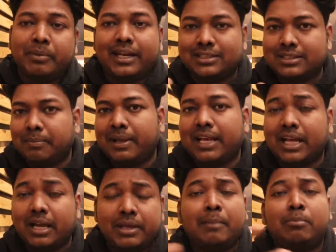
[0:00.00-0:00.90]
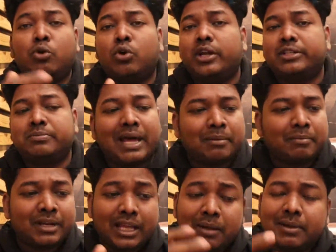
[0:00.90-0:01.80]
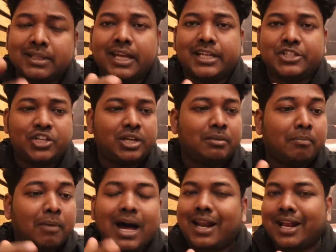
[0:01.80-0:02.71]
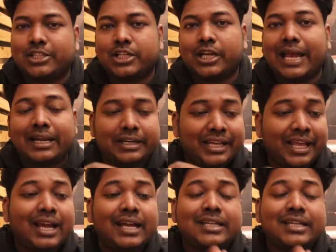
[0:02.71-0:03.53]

मैंने इससे पहले कभी आप लोगों को इस बारे में नहीं बताया चिकन महाराजा एंड ये